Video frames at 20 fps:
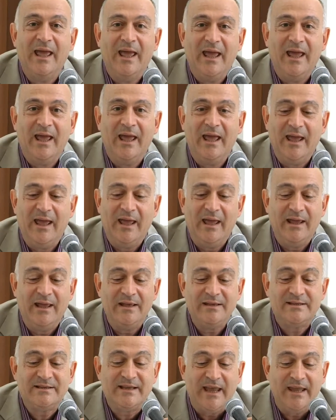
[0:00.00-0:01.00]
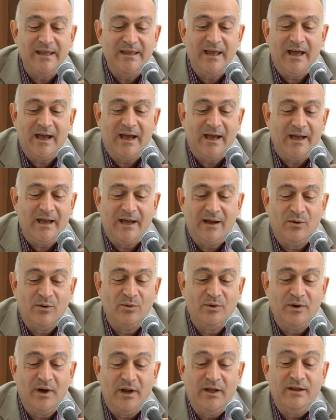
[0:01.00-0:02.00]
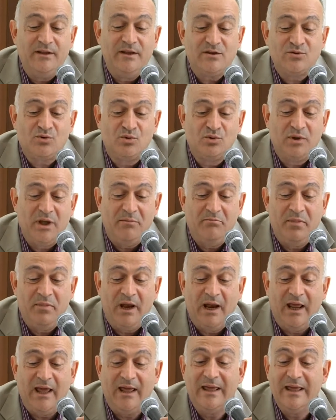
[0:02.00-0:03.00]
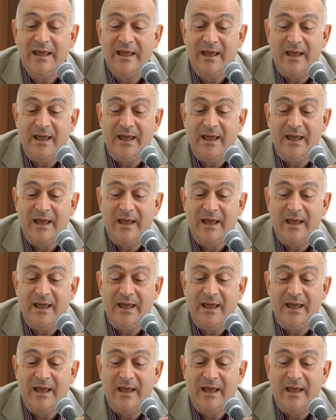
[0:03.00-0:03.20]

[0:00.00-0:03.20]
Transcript: eh, segna un indiscutibile